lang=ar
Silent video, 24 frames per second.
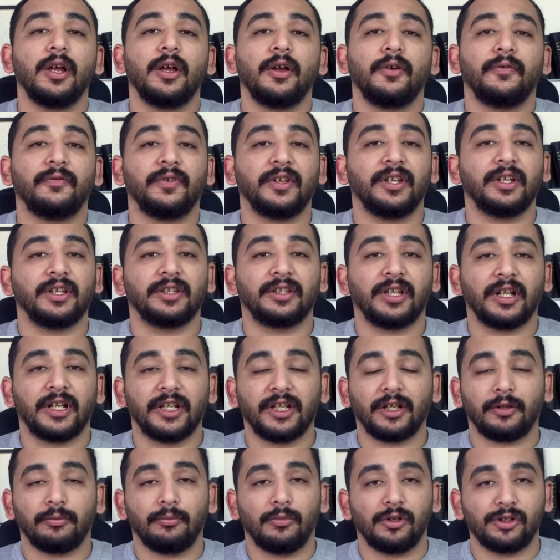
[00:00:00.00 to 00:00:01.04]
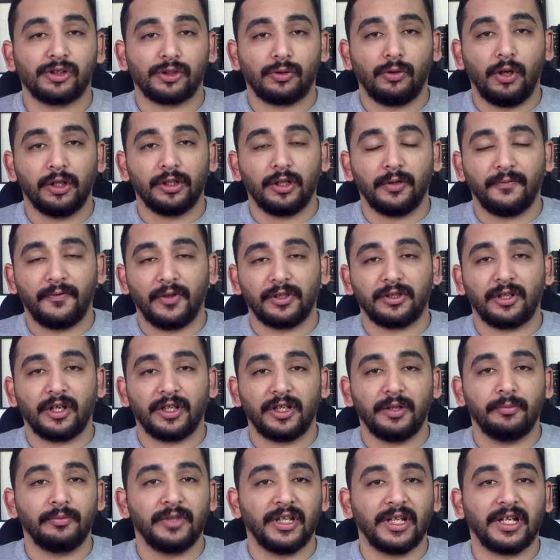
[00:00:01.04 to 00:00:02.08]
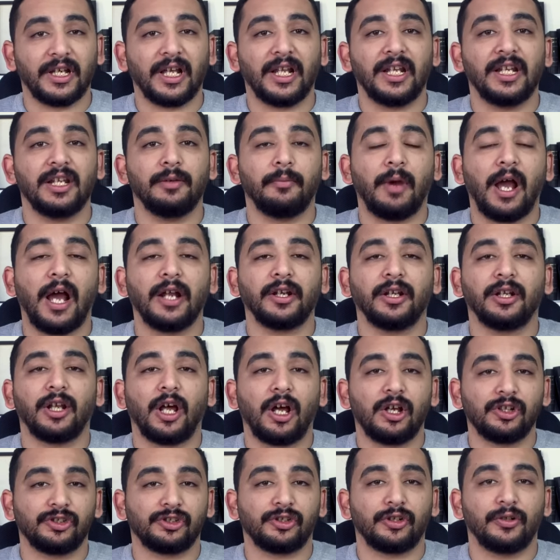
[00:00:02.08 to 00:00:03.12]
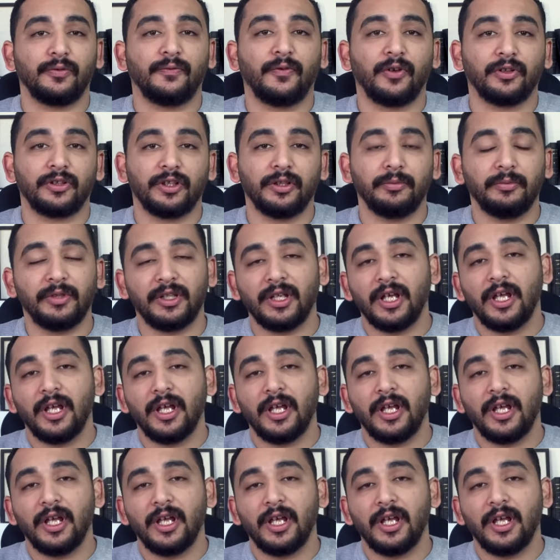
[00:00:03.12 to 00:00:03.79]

في تاريخ مصر واحنا الفتره دي بنتكلم عن العصر الفاطمي